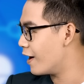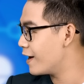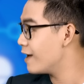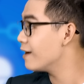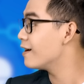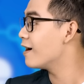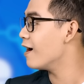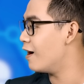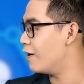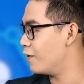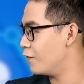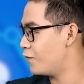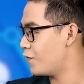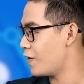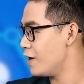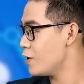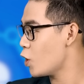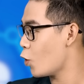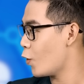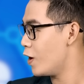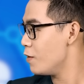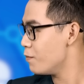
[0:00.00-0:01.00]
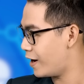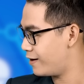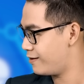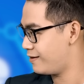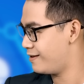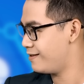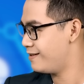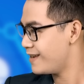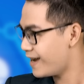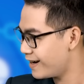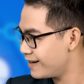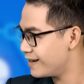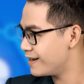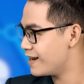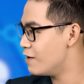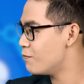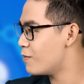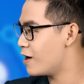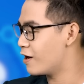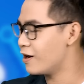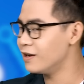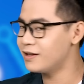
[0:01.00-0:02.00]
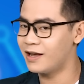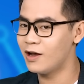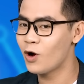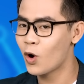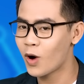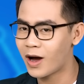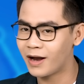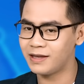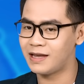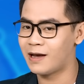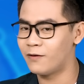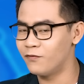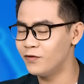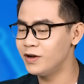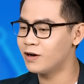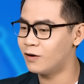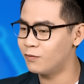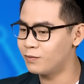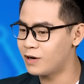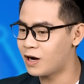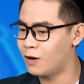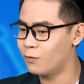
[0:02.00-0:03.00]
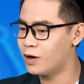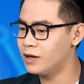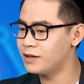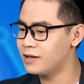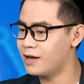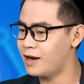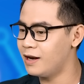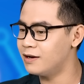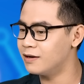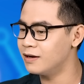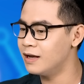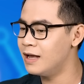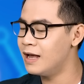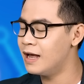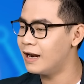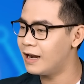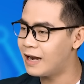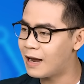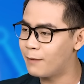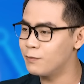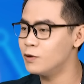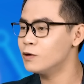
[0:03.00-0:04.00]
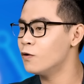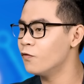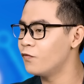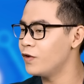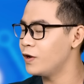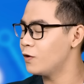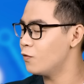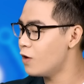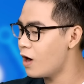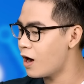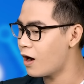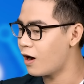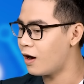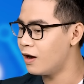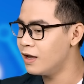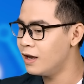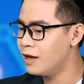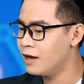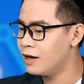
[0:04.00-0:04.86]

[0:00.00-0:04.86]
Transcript: họ đang cần phải khỏe mạnh nhanh để mà có thể hòa nhập với cộng đồng, có thể được làm những công việc của họ.